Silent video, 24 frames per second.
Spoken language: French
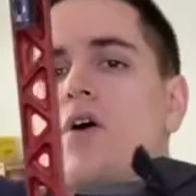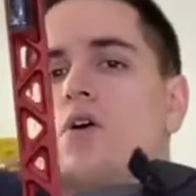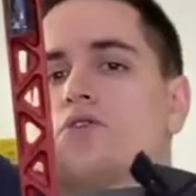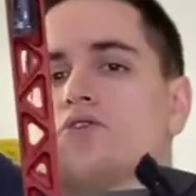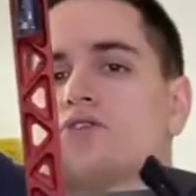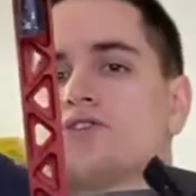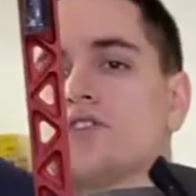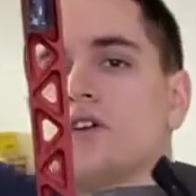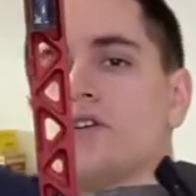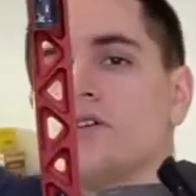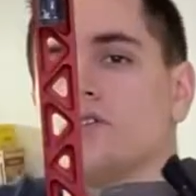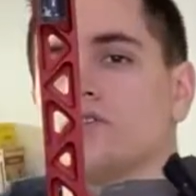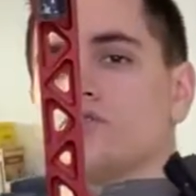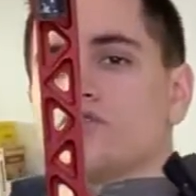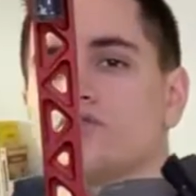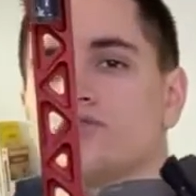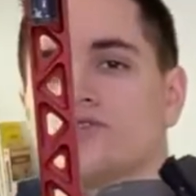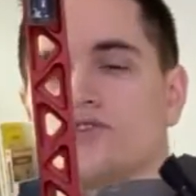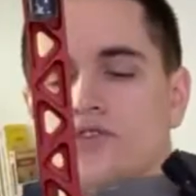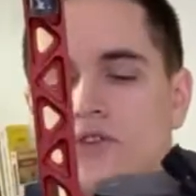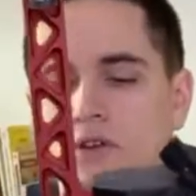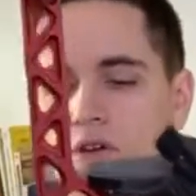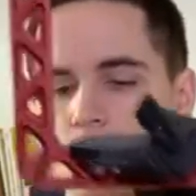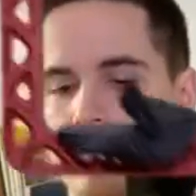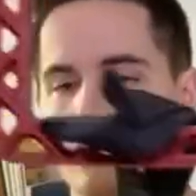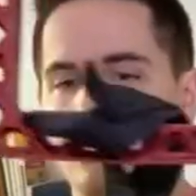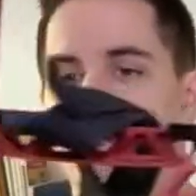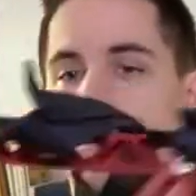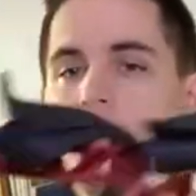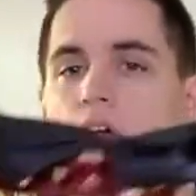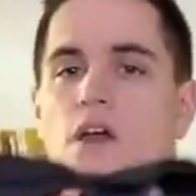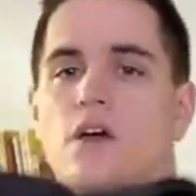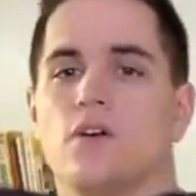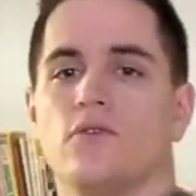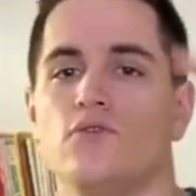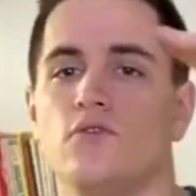ressort juste là.
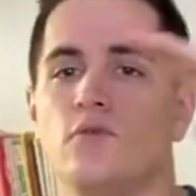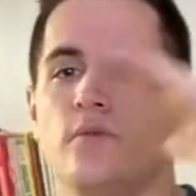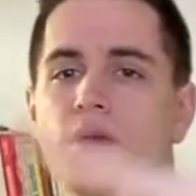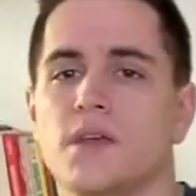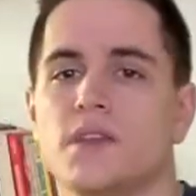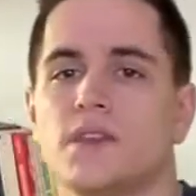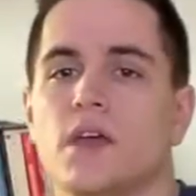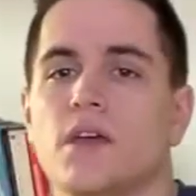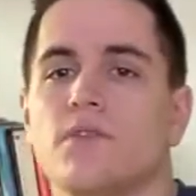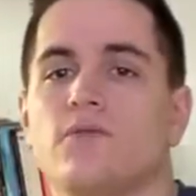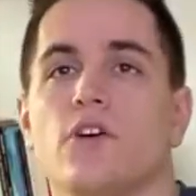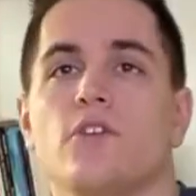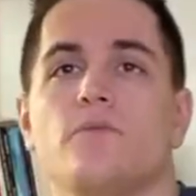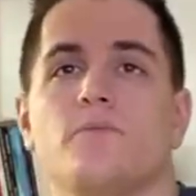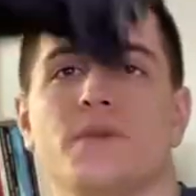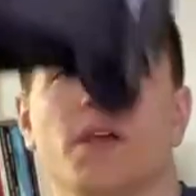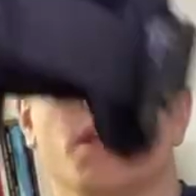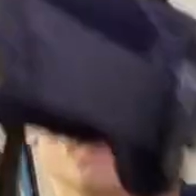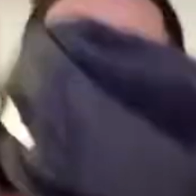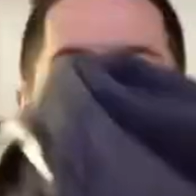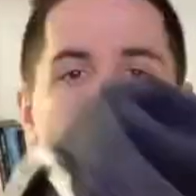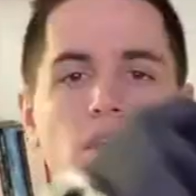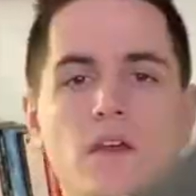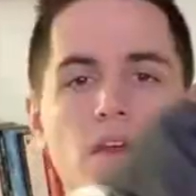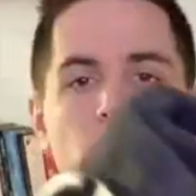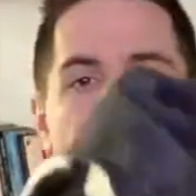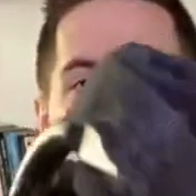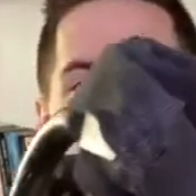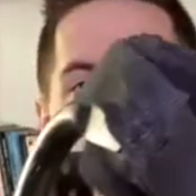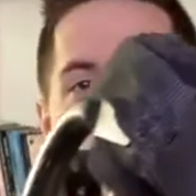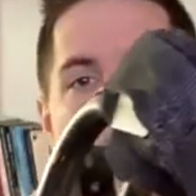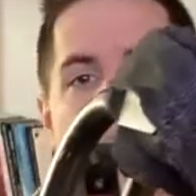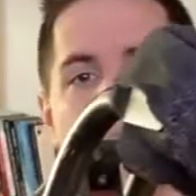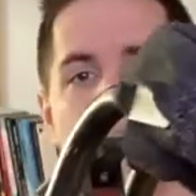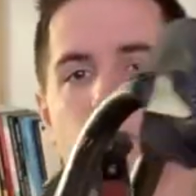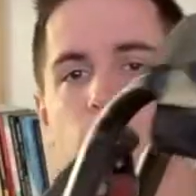Vous mettez votre pied,
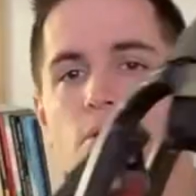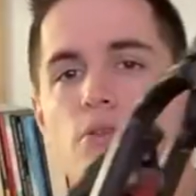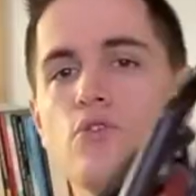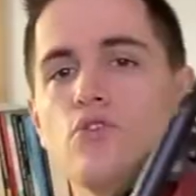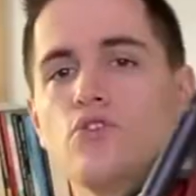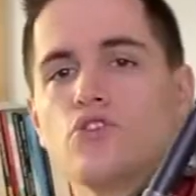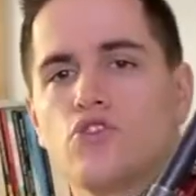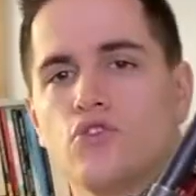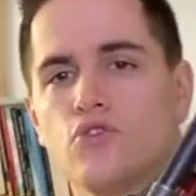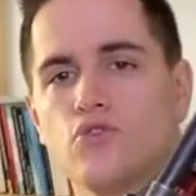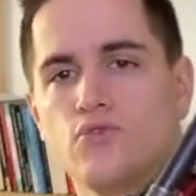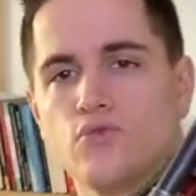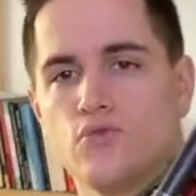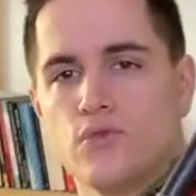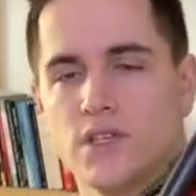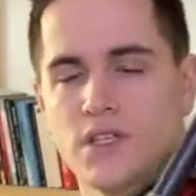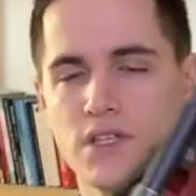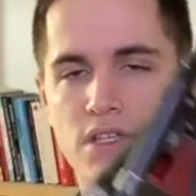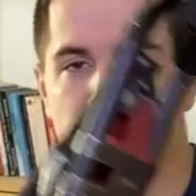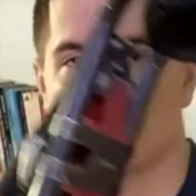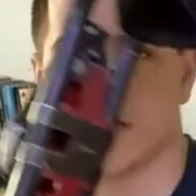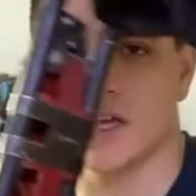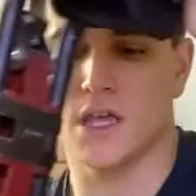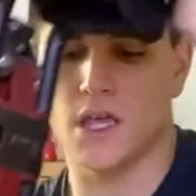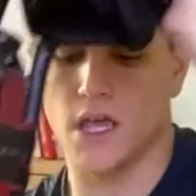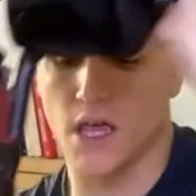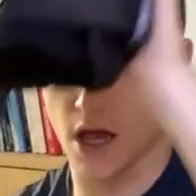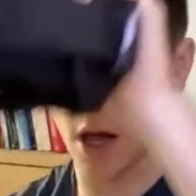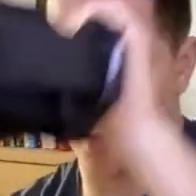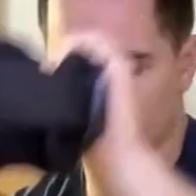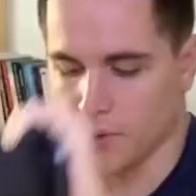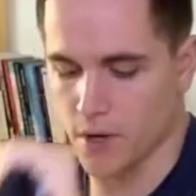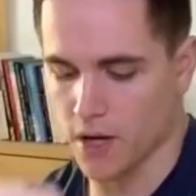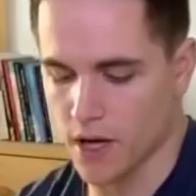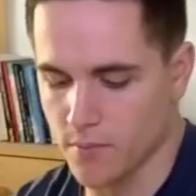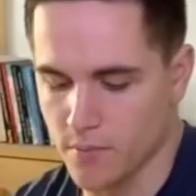ben le genou ici et
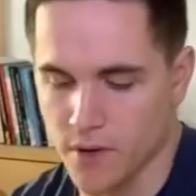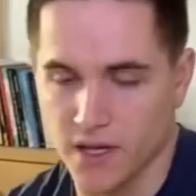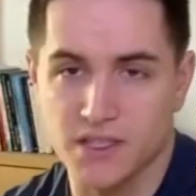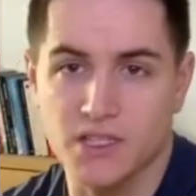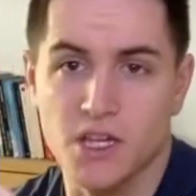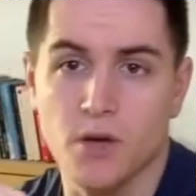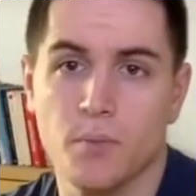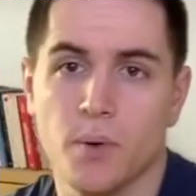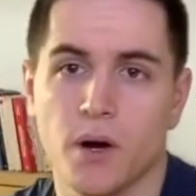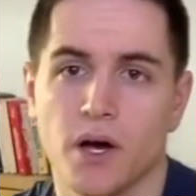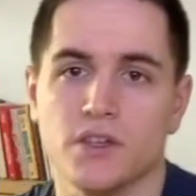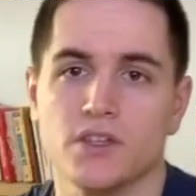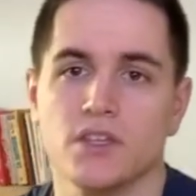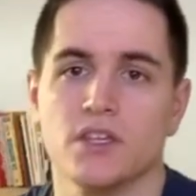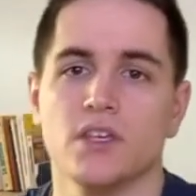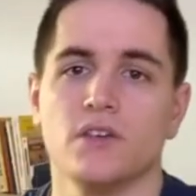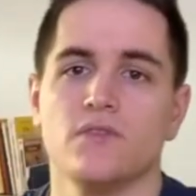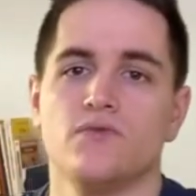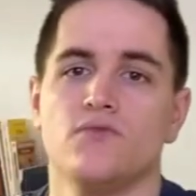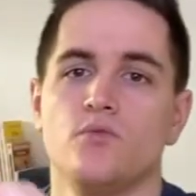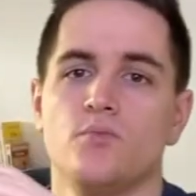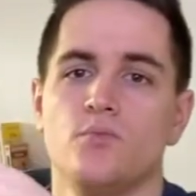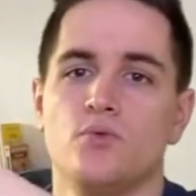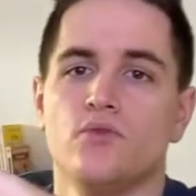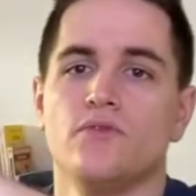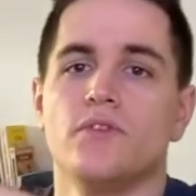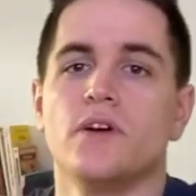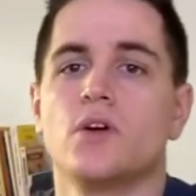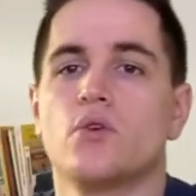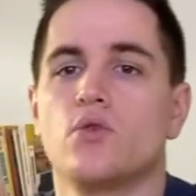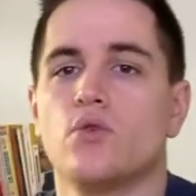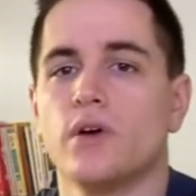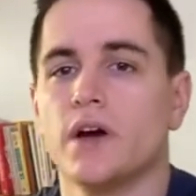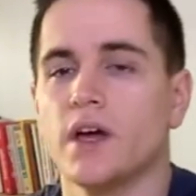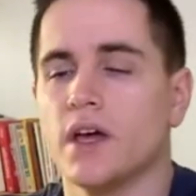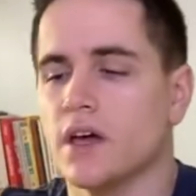après, bah, c'est parti, vous pouvez
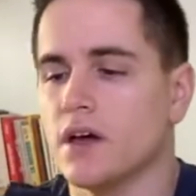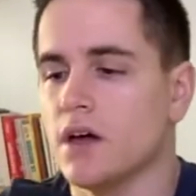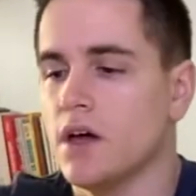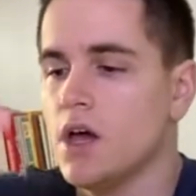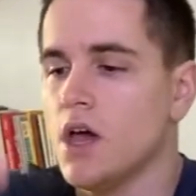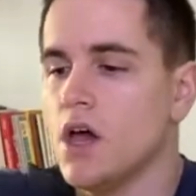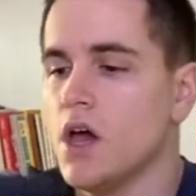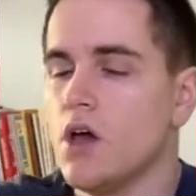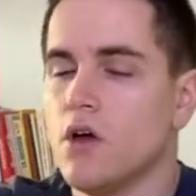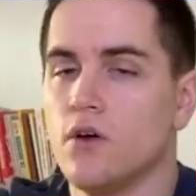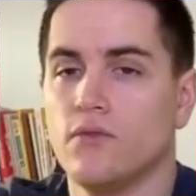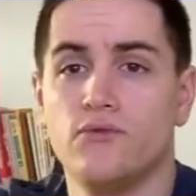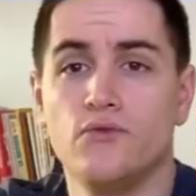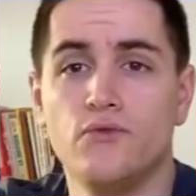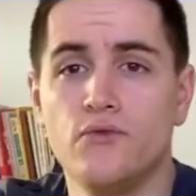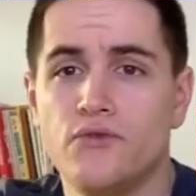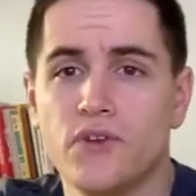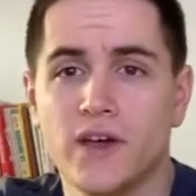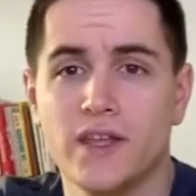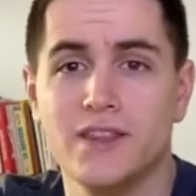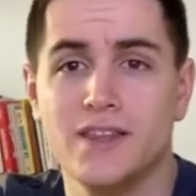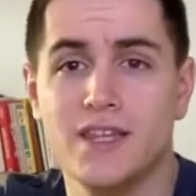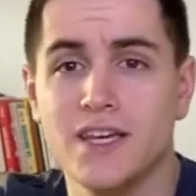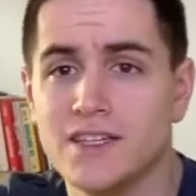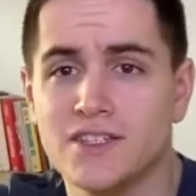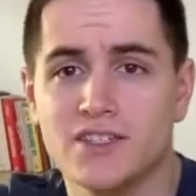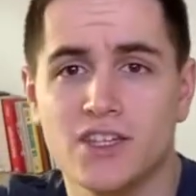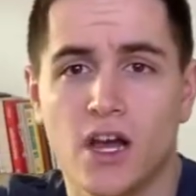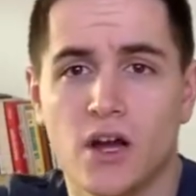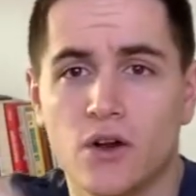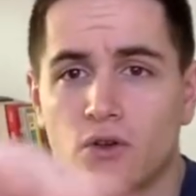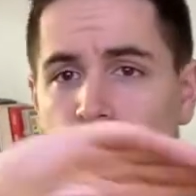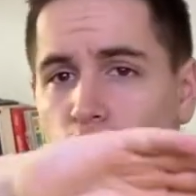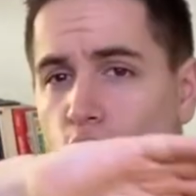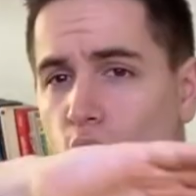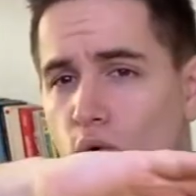courir. Vous faites des
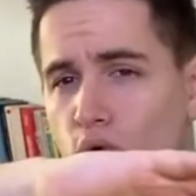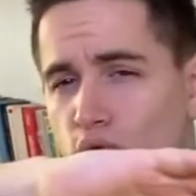saltos